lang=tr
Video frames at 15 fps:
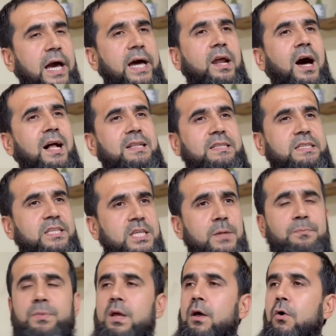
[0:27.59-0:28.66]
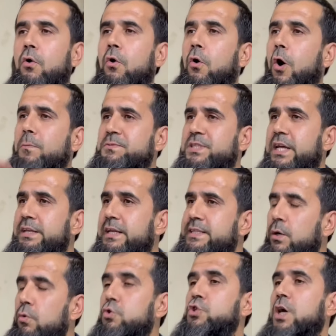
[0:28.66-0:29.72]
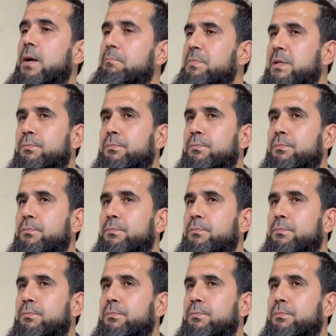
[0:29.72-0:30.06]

her halt yiyip Hop cennete uçan